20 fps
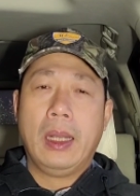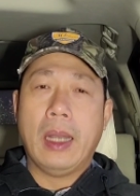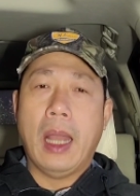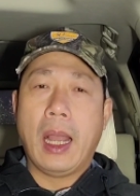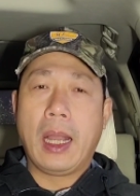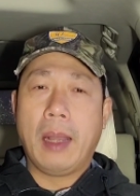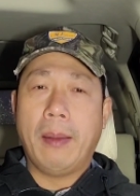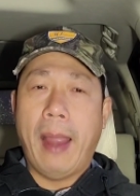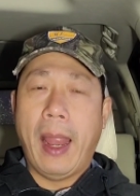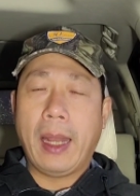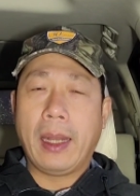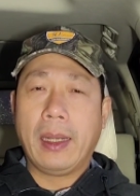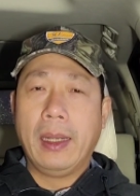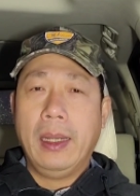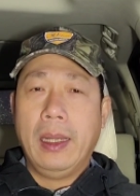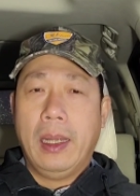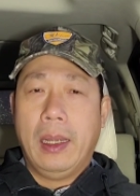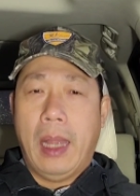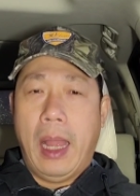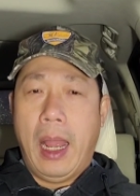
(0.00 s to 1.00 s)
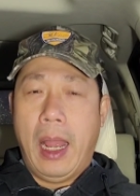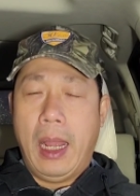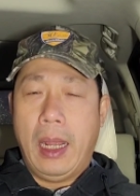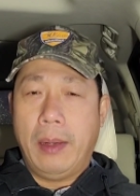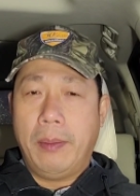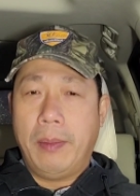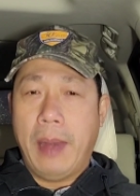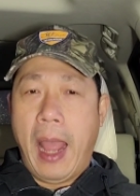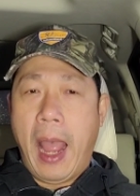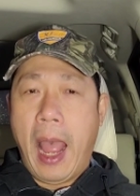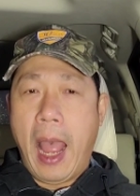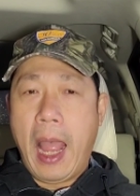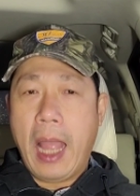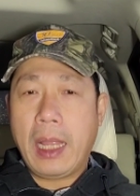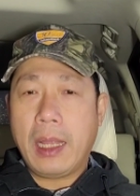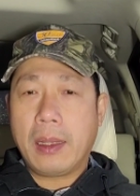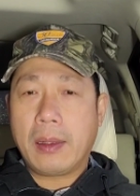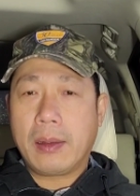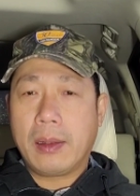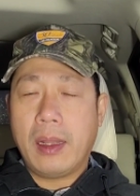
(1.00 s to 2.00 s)
đó các bạn à,
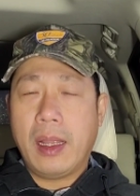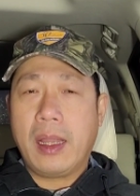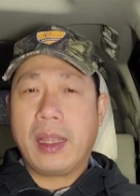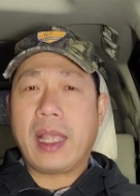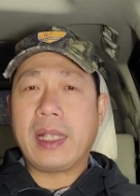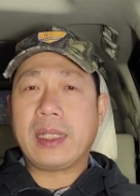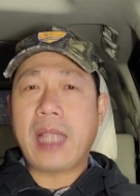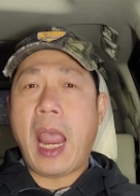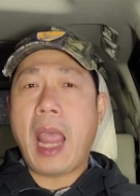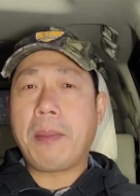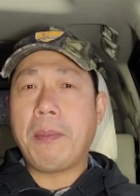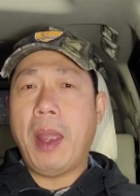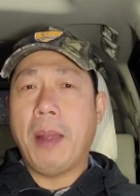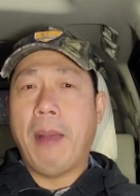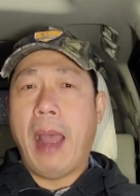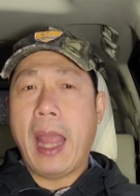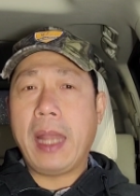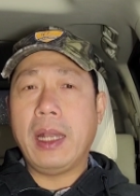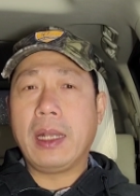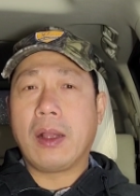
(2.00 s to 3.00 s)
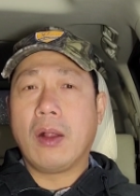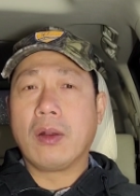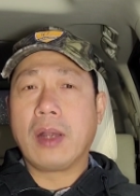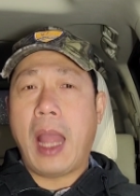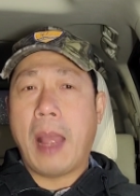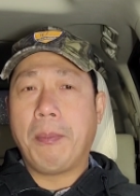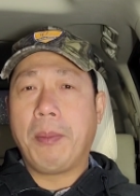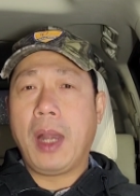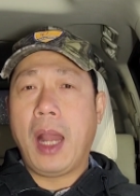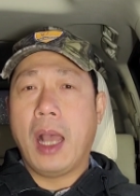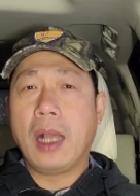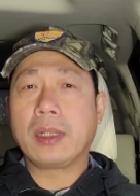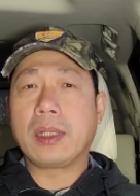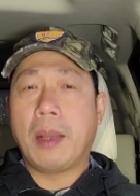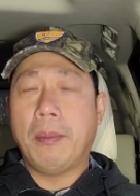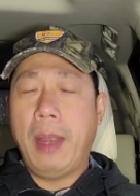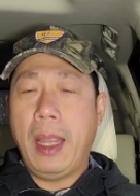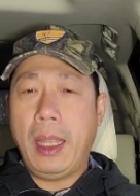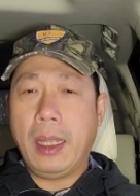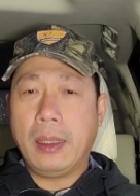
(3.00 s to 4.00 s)
đã thì cái xác máy bay nó còn nằm ở đó người
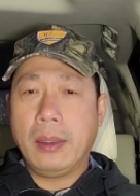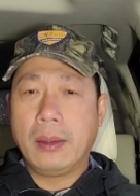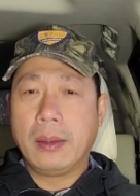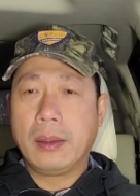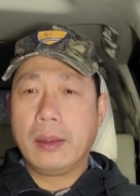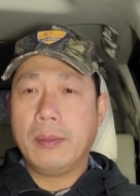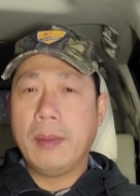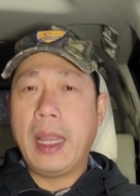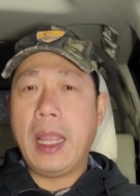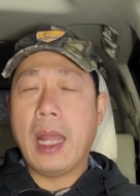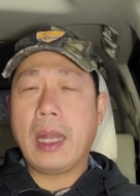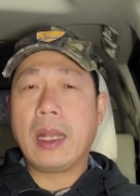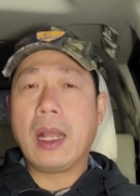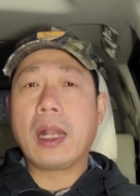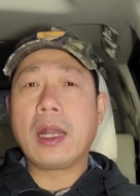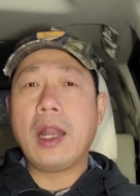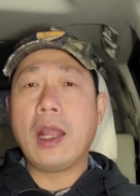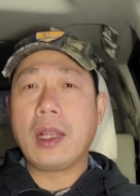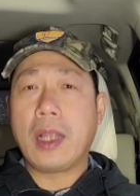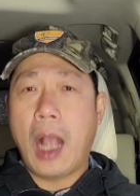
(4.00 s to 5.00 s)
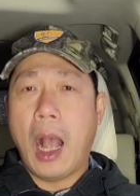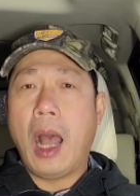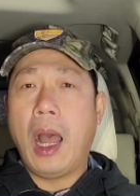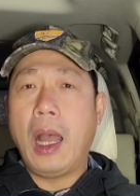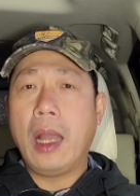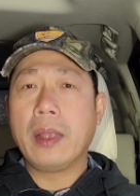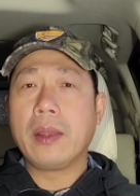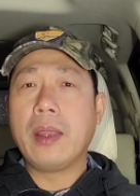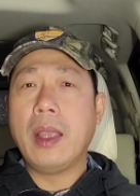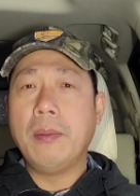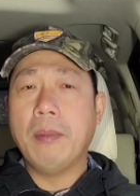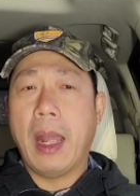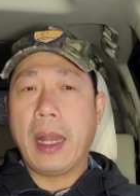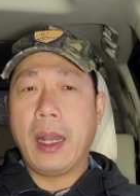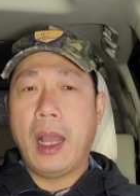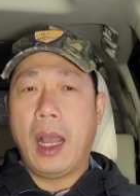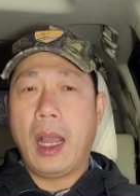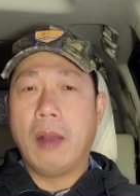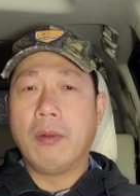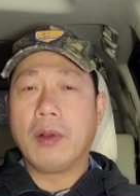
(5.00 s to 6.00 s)
ta biết bây giờ nó nói có nhưng
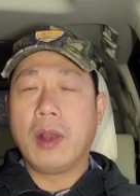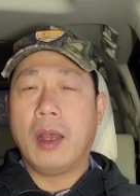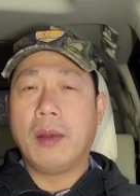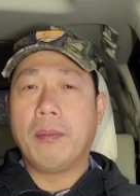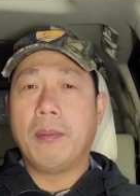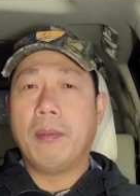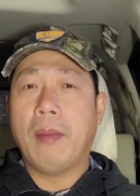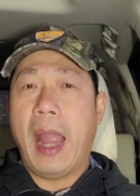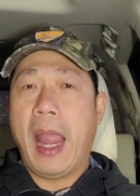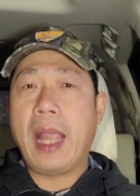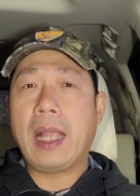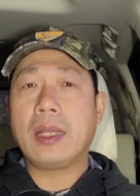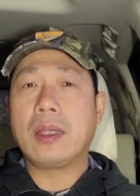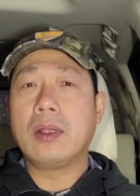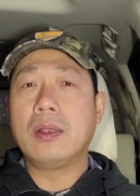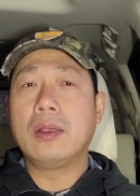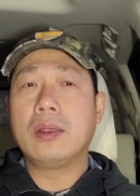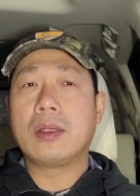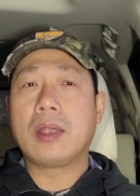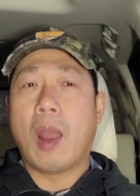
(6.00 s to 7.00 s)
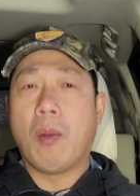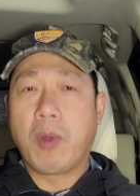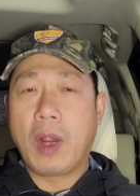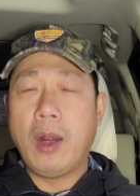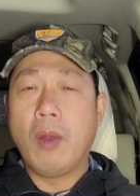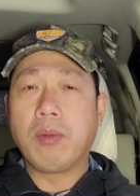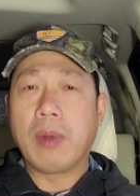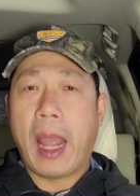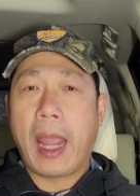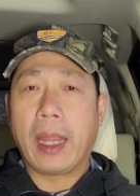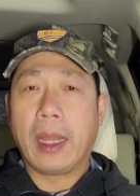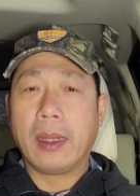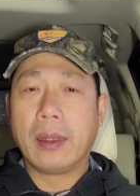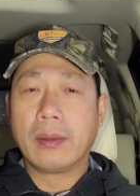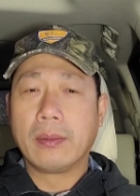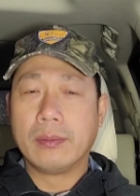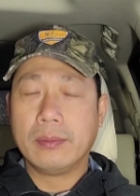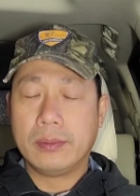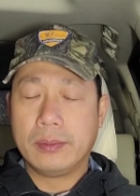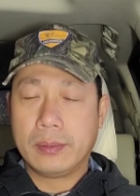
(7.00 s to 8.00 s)
mà nó không có bán trong cái lúc này
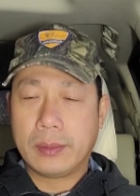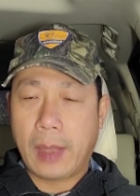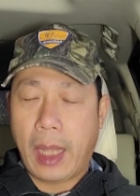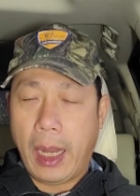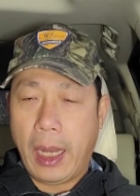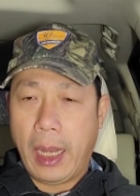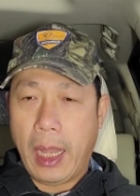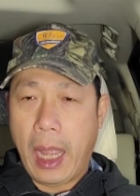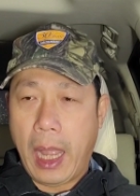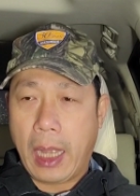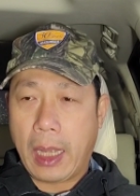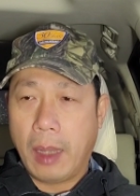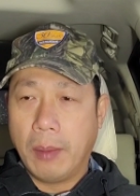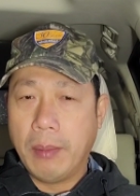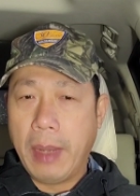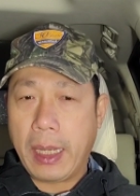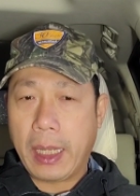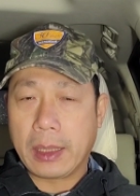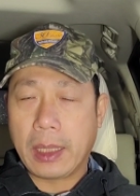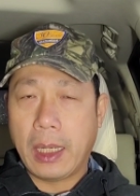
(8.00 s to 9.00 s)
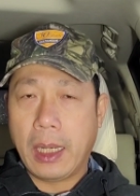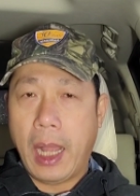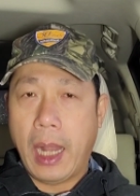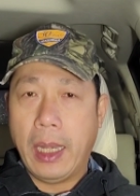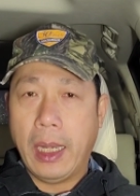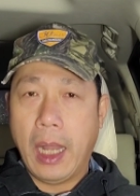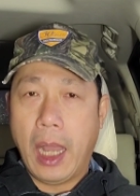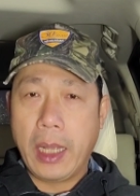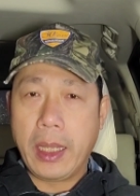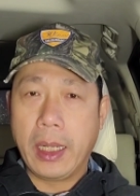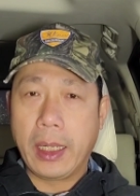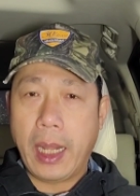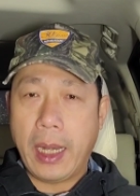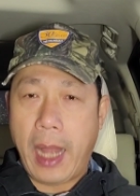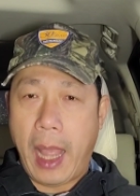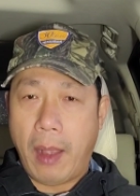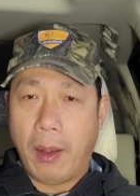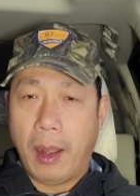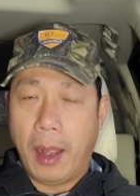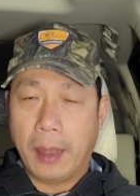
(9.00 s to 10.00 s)
thì à, không biết cái tình hình nó như thế
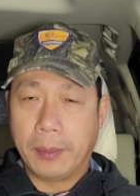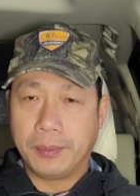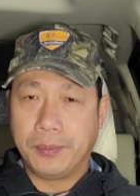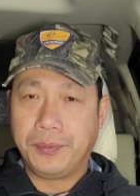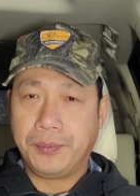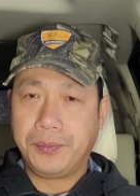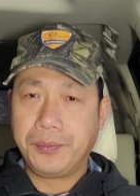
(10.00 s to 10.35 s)
nào ha